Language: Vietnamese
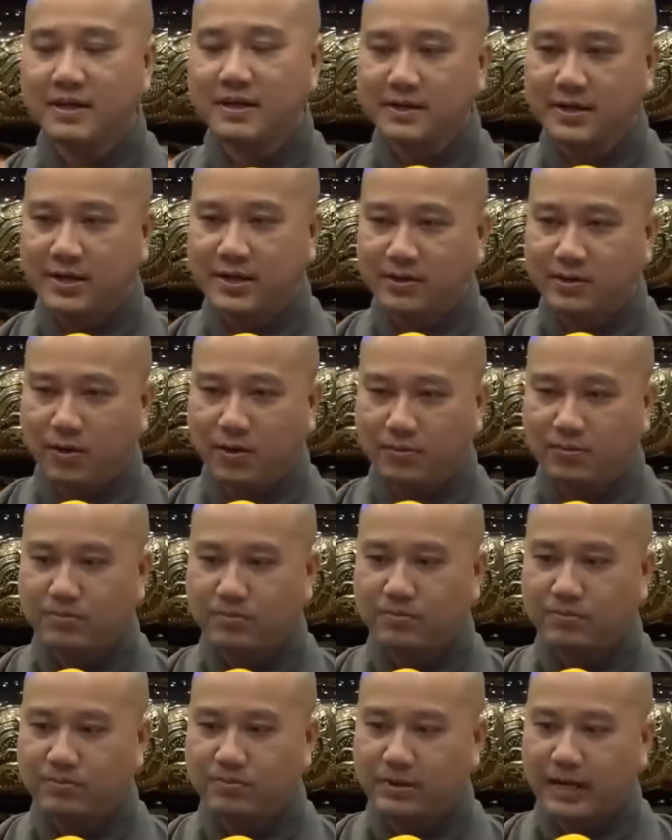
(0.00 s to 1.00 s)
địa ngục,
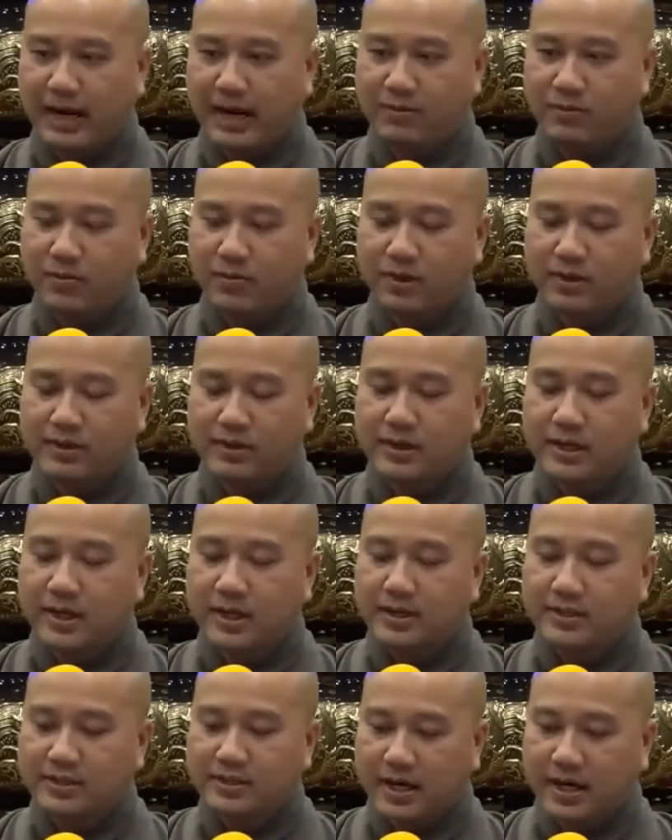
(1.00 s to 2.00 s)
ngạ quỷ,
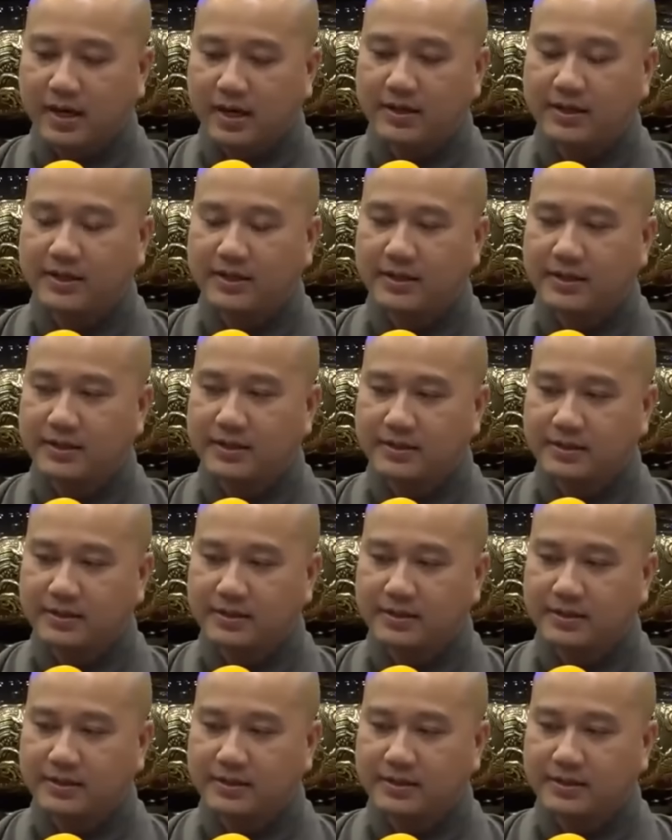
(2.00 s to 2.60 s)
trời,